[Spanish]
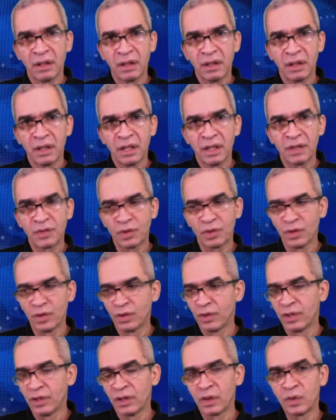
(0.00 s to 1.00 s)

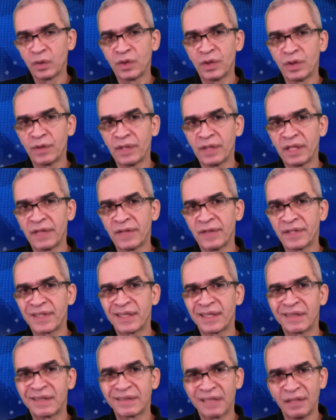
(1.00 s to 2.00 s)
Eso inclusive debe
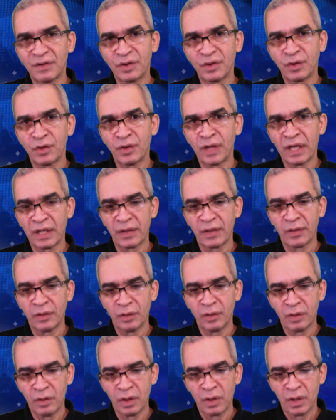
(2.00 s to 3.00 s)
ser sancionado
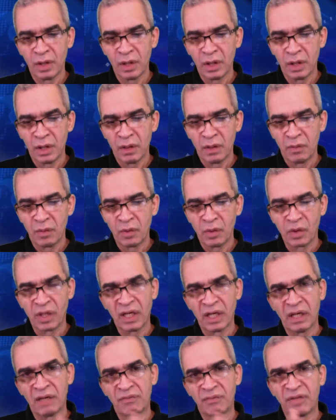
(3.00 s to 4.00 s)
por
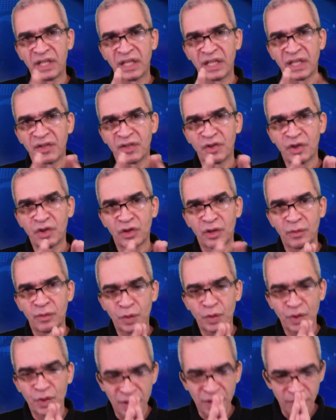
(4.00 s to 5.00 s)
la Federación de
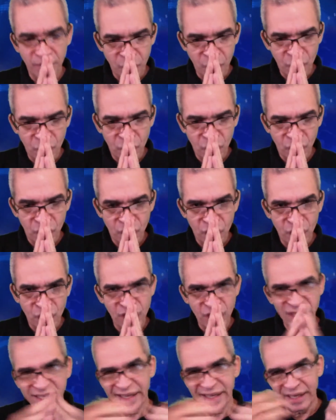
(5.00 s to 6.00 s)
Municipios,
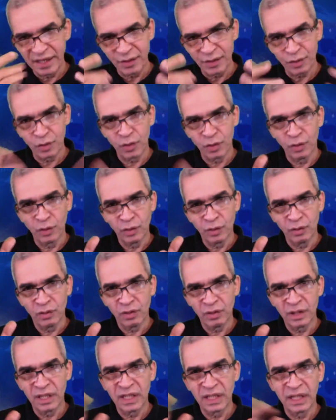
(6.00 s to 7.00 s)
si es que eso
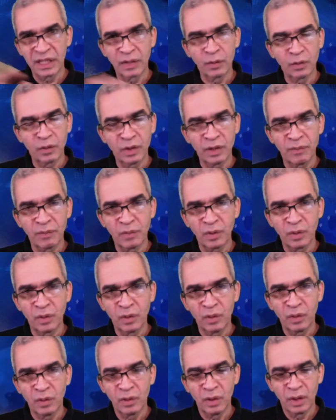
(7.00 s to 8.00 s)
tiene algún tipo
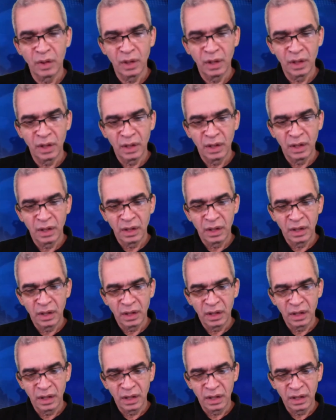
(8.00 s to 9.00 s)

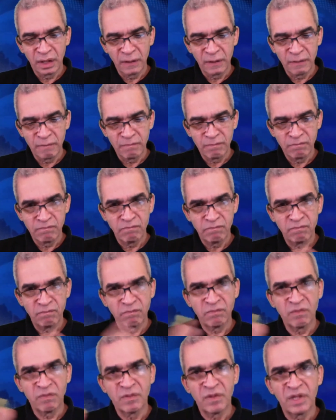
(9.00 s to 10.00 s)
eh,
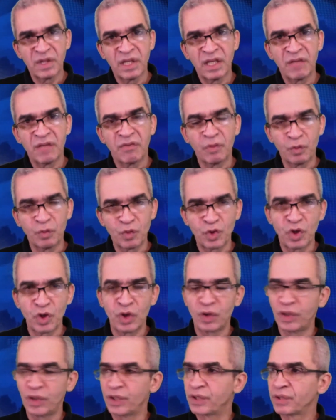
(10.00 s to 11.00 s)
de
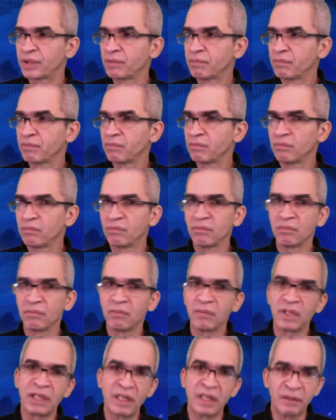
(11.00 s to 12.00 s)
funciones
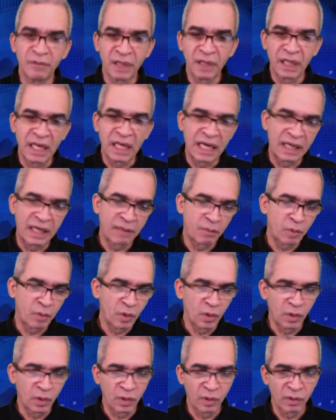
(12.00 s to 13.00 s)
y de velar
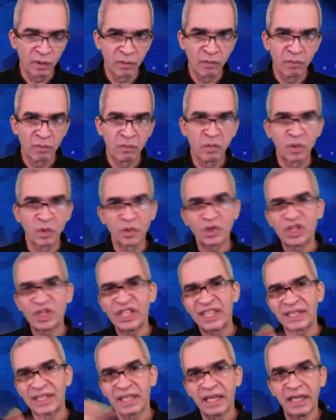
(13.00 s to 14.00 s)
por,
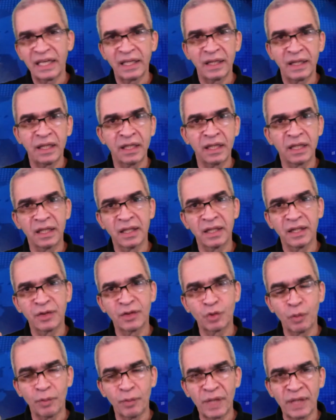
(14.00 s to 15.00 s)
cierta ética de
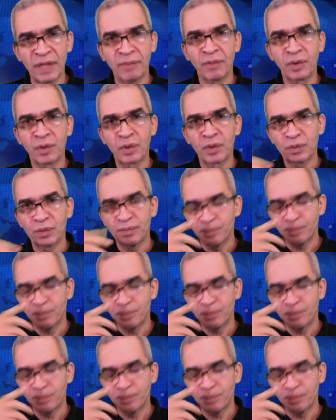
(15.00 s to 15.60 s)
sus miembros.